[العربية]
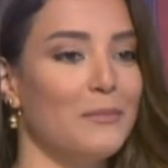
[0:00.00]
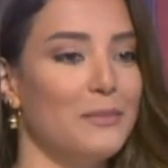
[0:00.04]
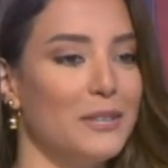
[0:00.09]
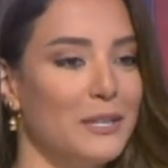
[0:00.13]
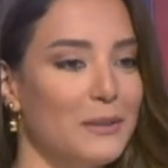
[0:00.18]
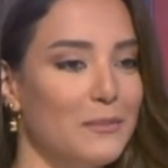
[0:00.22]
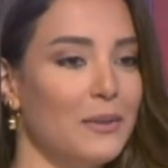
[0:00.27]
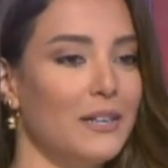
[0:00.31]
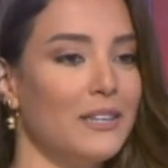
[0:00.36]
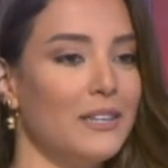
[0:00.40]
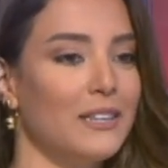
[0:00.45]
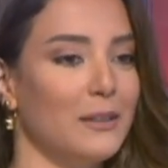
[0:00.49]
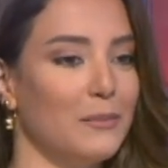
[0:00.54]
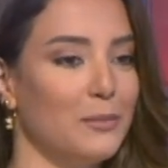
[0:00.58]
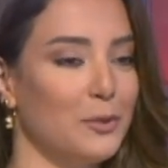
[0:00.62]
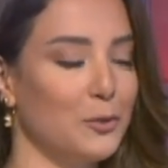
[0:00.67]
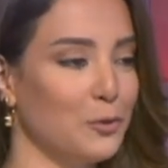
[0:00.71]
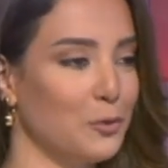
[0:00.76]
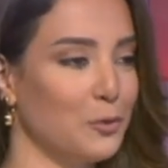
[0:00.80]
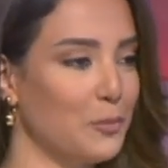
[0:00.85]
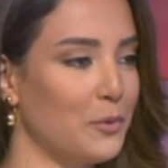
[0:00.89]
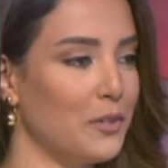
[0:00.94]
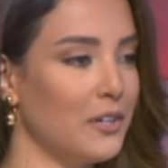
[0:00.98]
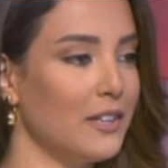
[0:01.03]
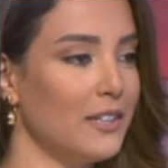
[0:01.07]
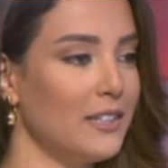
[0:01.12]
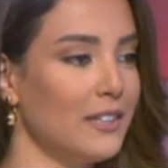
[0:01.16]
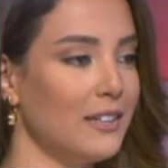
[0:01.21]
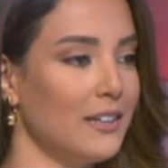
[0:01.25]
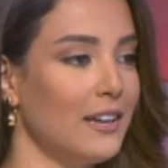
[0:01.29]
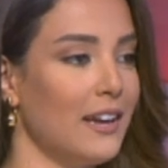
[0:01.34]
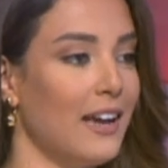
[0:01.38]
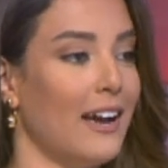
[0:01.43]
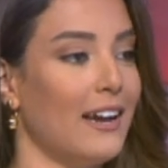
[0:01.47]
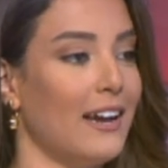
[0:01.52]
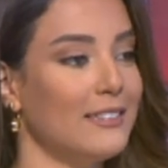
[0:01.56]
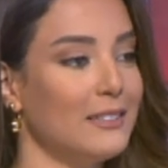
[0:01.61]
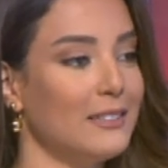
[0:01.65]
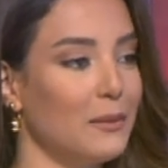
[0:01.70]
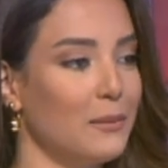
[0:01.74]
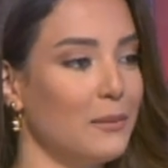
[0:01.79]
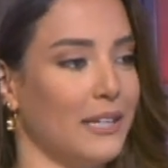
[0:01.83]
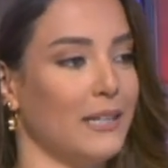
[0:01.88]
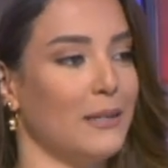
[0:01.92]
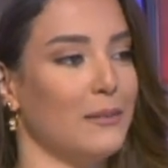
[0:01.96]
بينبنى بدبي
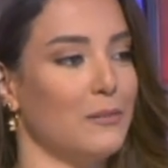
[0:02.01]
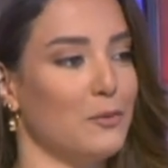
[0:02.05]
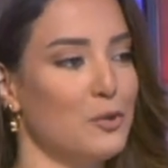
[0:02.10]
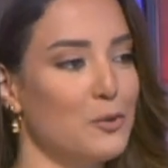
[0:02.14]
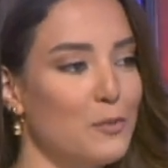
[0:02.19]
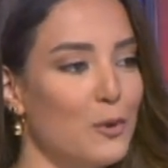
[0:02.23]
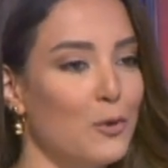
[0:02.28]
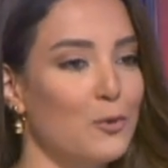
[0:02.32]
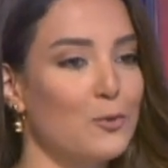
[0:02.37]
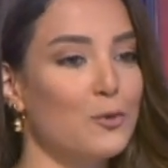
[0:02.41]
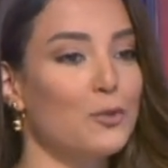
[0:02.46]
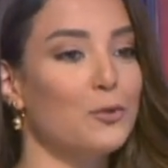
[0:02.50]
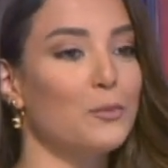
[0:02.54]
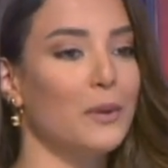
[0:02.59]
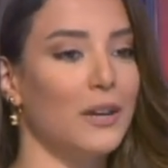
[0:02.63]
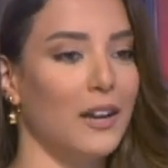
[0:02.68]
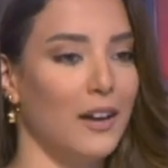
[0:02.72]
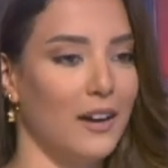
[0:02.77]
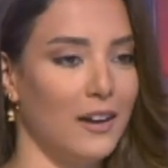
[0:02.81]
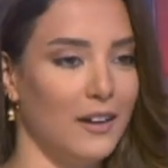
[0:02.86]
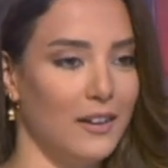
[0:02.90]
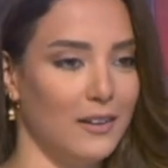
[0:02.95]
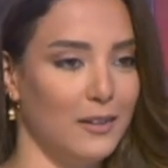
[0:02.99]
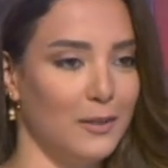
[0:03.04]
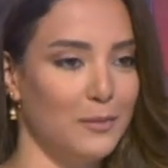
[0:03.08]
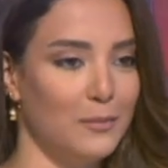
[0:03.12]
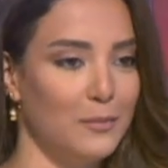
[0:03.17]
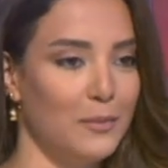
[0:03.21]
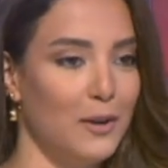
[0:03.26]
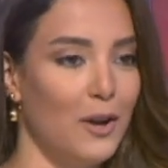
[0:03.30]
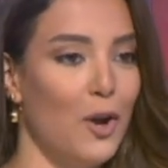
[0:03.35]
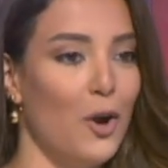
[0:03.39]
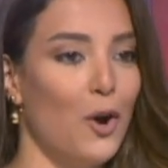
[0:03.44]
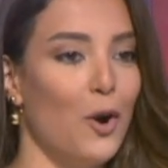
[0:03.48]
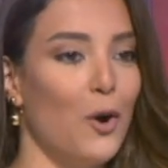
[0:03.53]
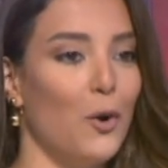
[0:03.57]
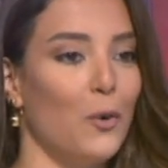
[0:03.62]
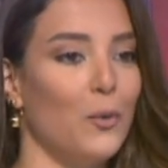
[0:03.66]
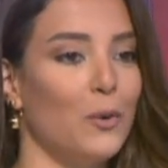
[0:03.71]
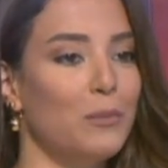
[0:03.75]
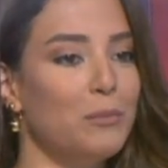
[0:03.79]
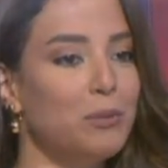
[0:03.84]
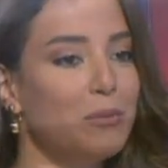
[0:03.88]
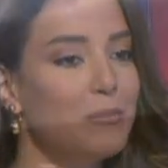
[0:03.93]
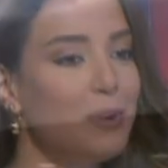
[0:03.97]
هيدا يعني مش موجود بالعالم حلو واللي